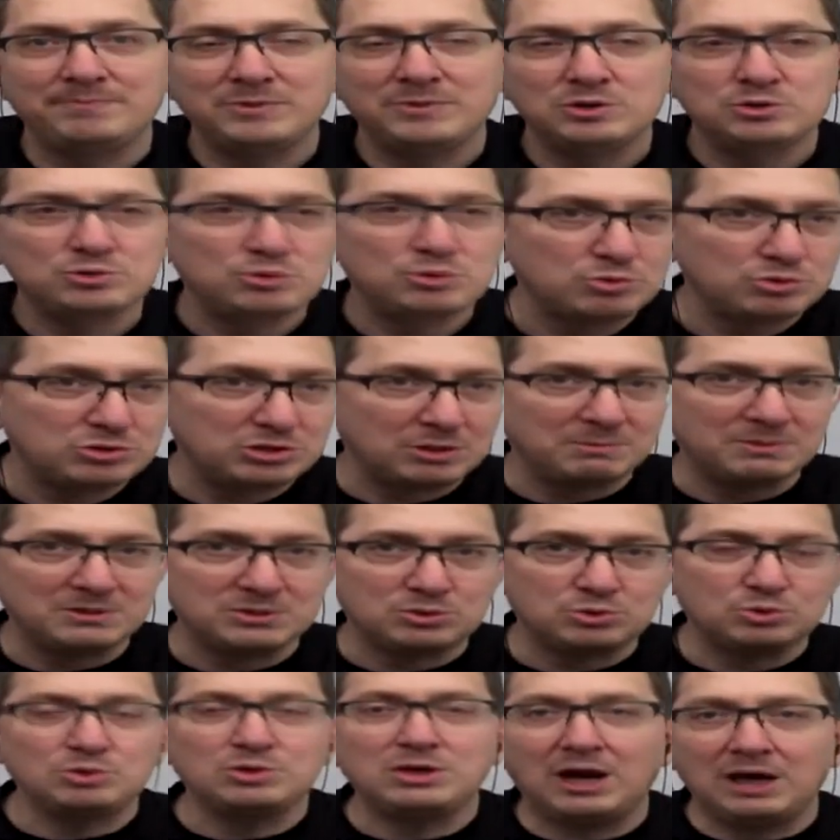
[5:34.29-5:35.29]
Sonuçta biz
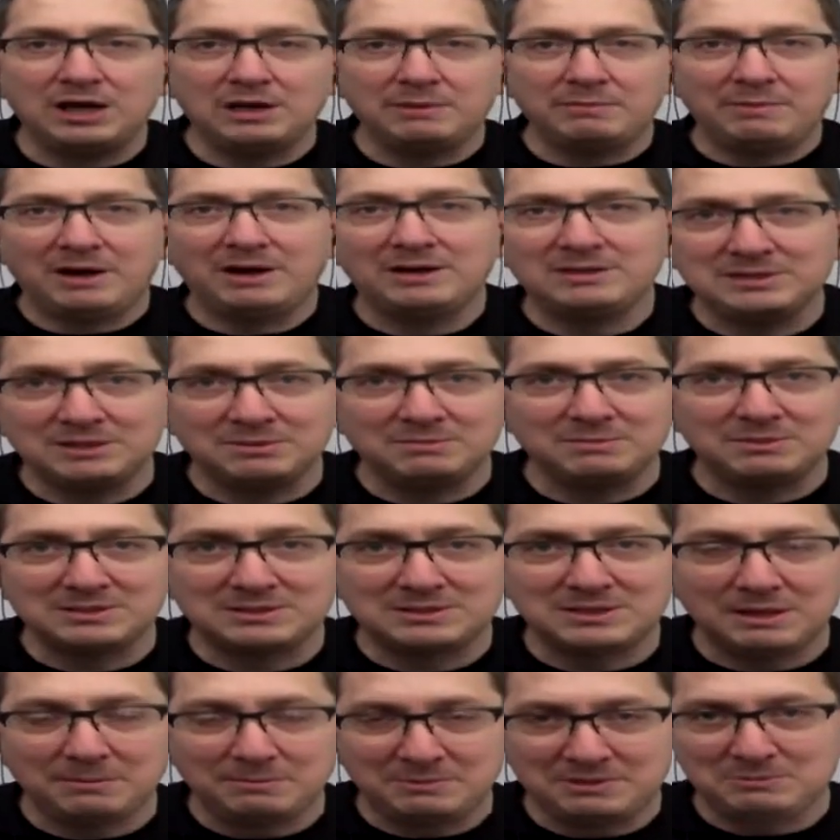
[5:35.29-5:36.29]
dünyaya
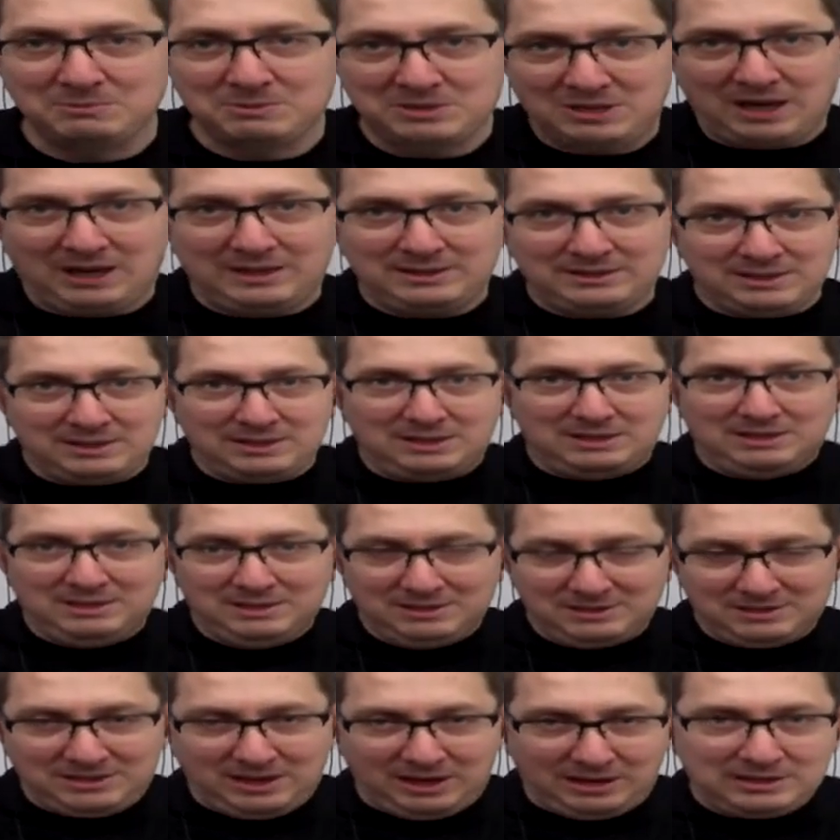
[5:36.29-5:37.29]
baktığımızda bizim kendi
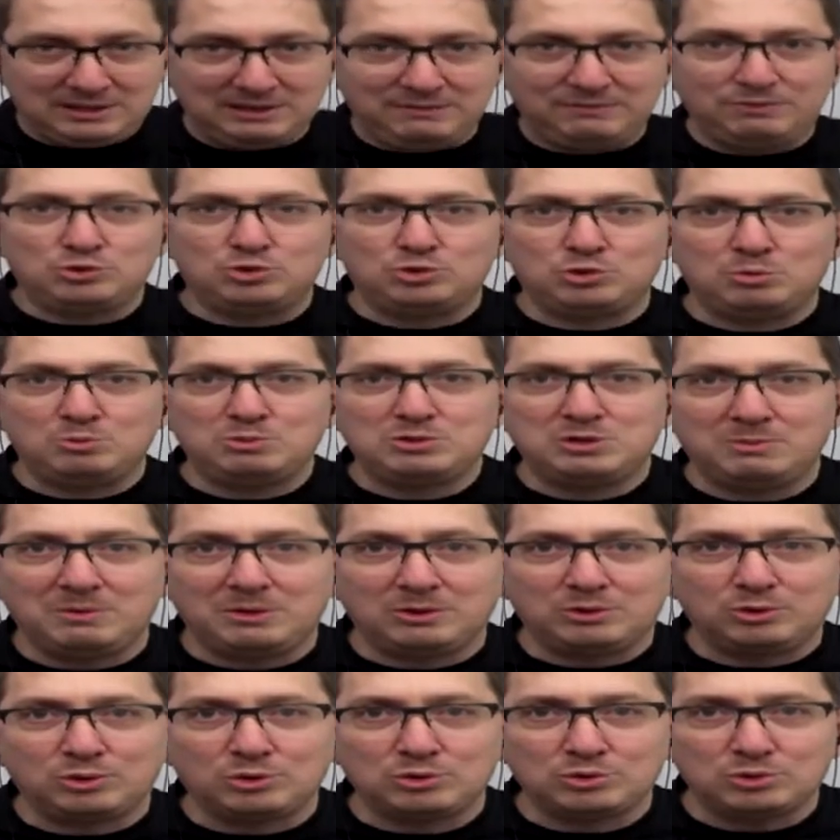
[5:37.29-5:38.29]
kendi vücudumuza
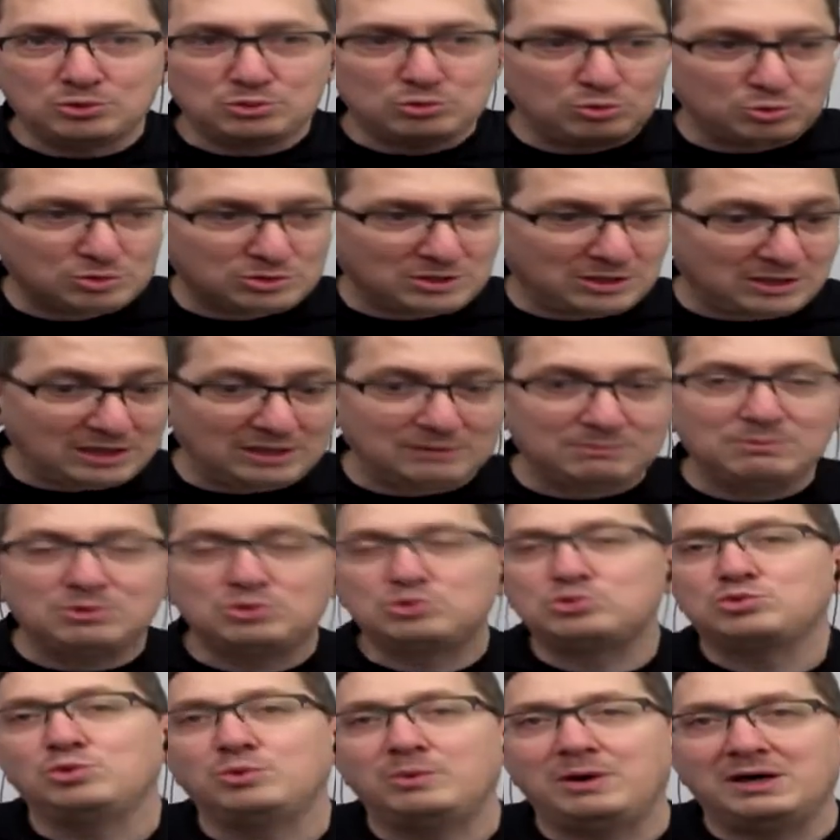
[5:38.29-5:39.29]
bakıyorsunuz yüzde %70
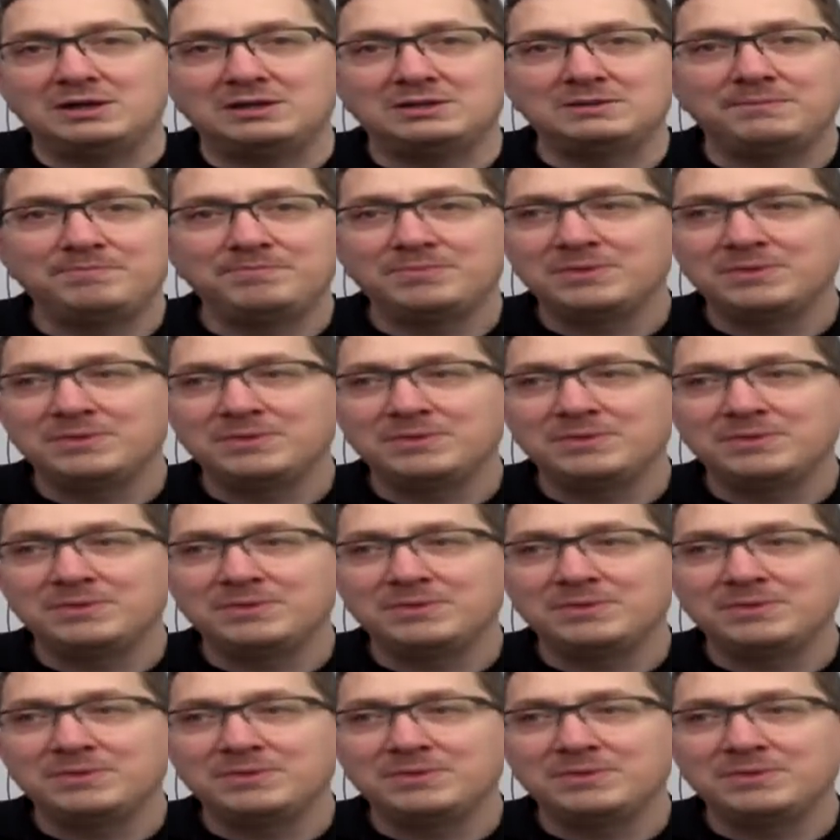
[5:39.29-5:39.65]
su var.